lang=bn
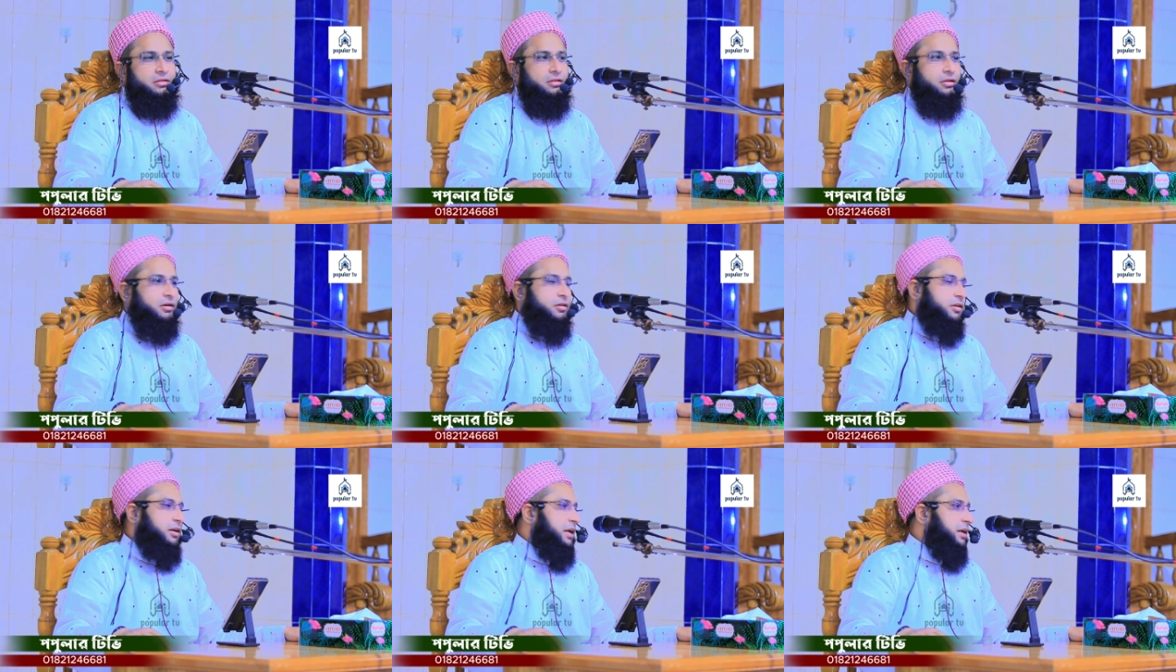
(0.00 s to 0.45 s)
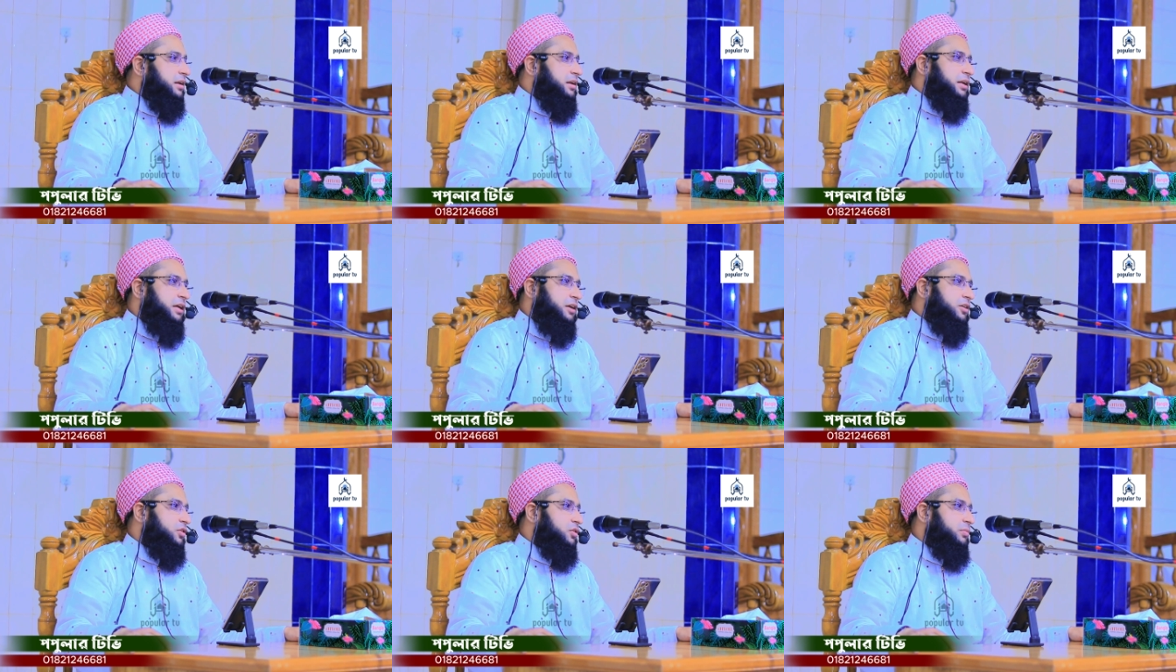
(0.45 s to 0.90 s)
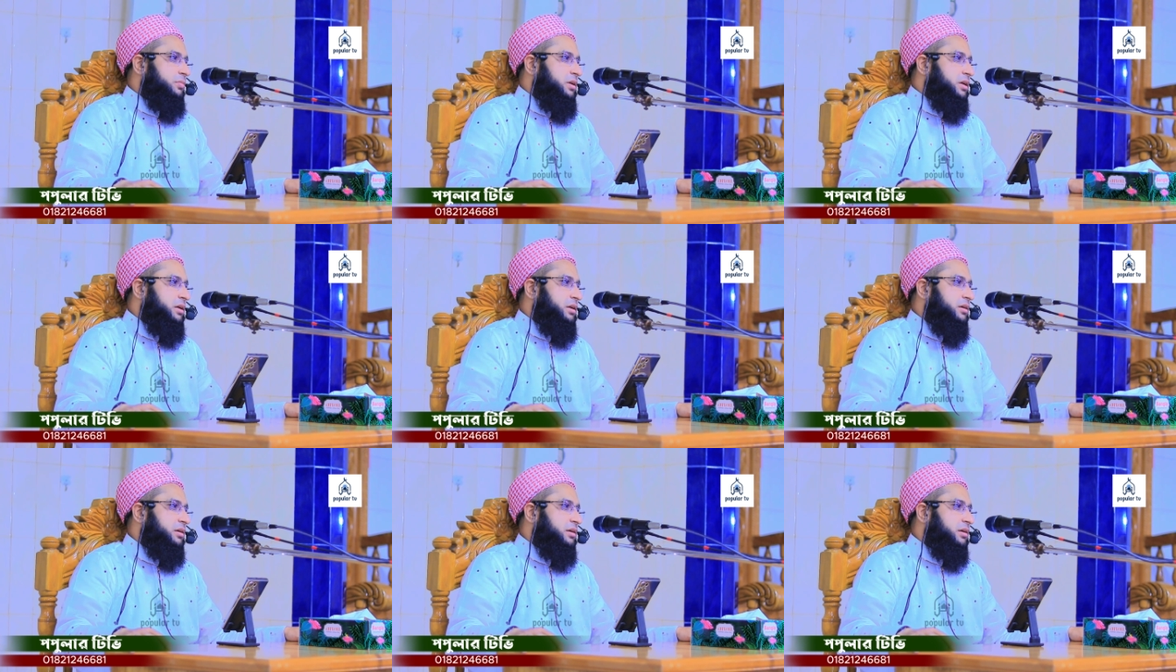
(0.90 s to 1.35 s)
তখন আল্লাহর
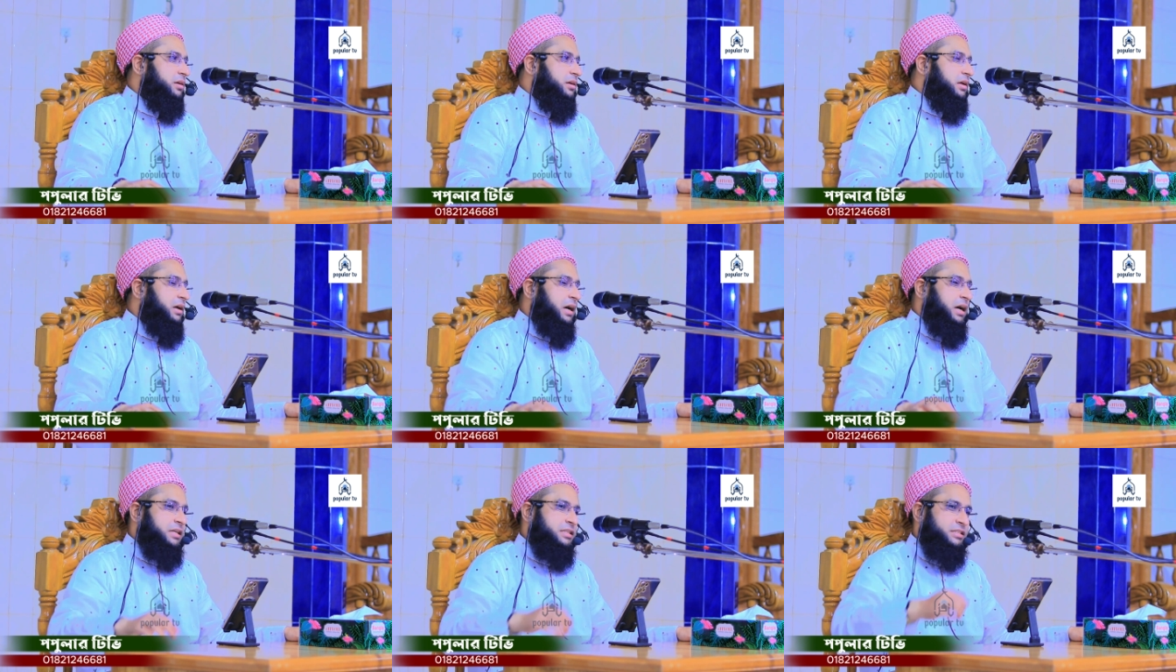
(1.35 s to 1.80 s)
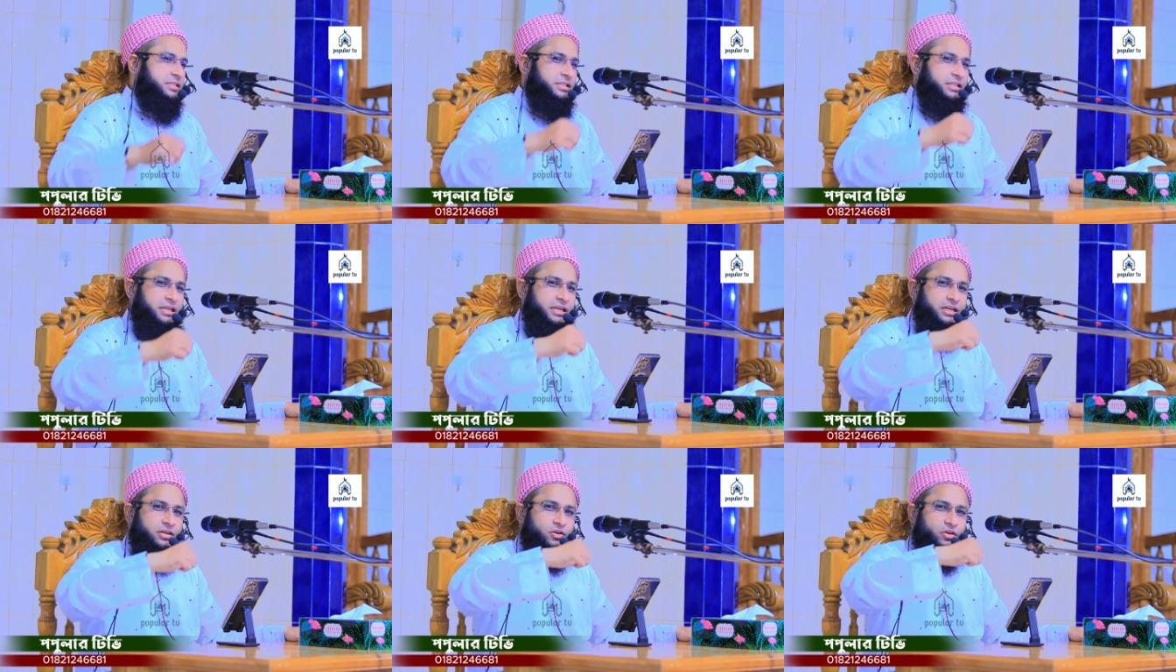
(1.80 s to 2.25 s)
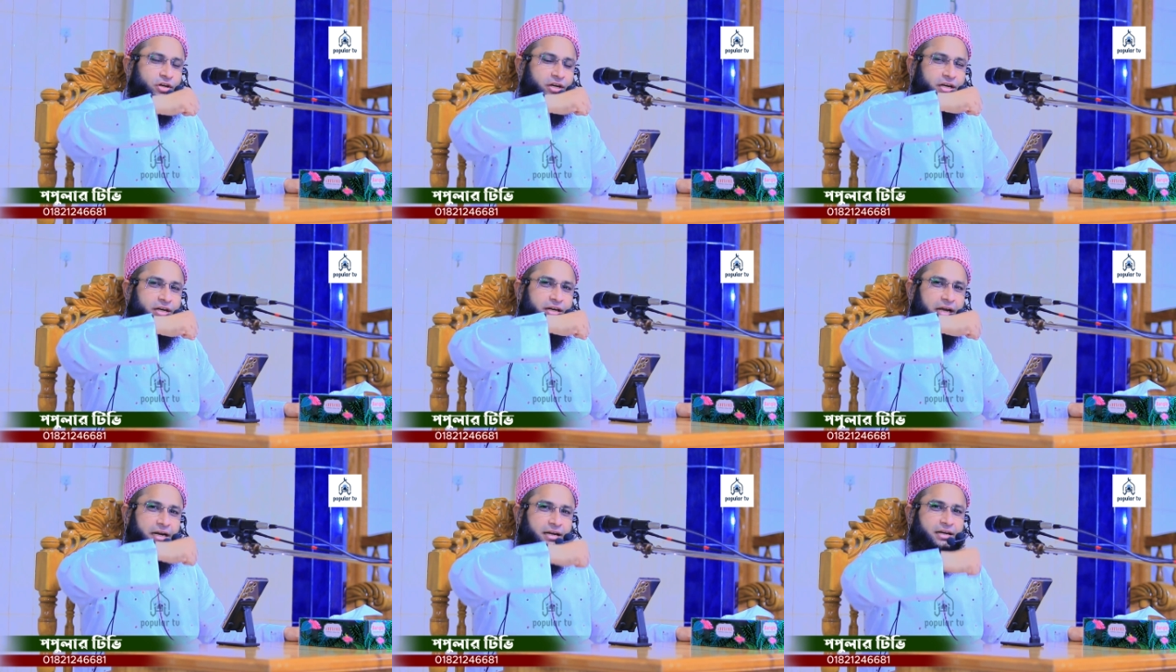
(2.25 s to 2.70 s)
নবী আস্তে করে
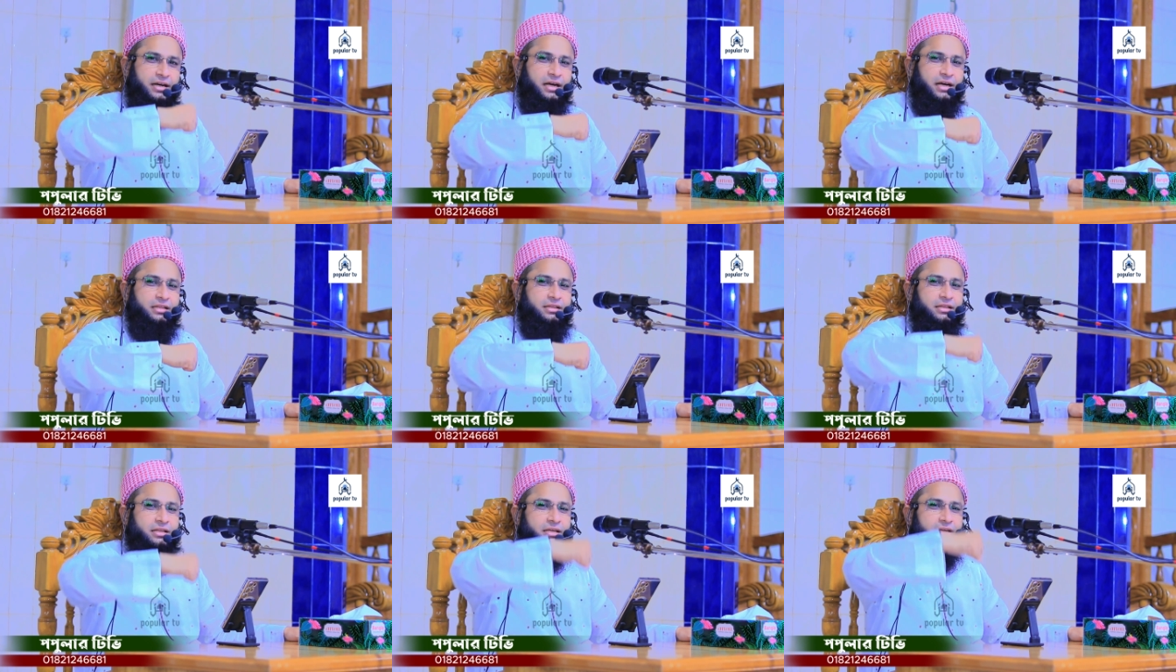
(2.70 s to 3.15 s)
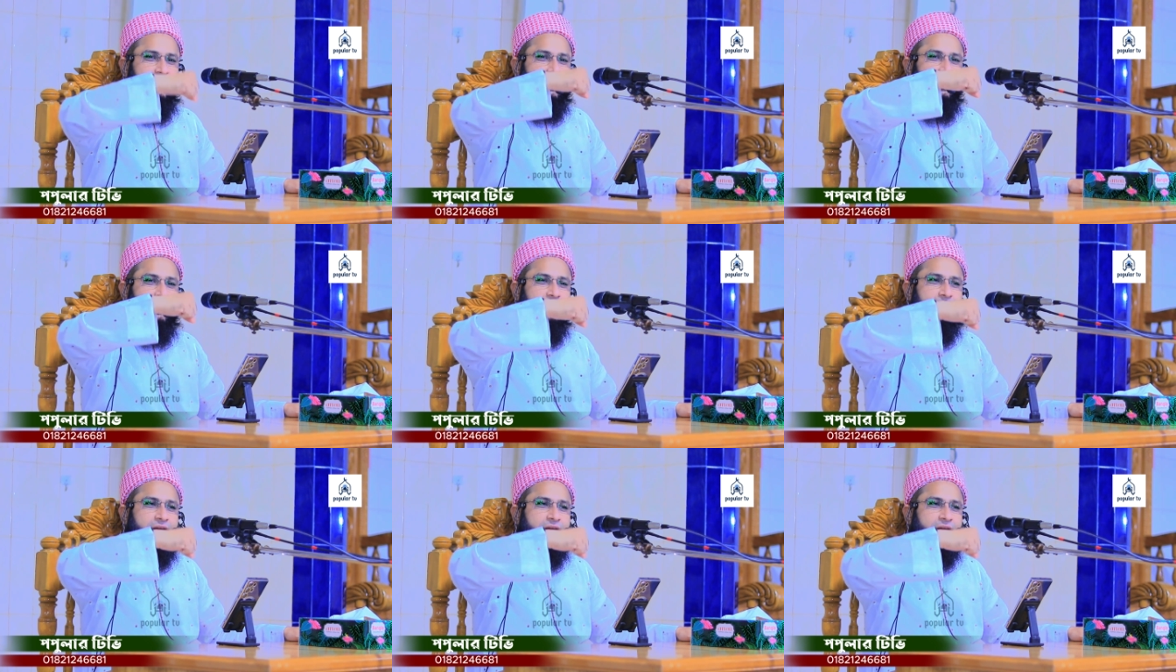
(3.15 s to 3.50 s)
ডাইন হাত দিয়া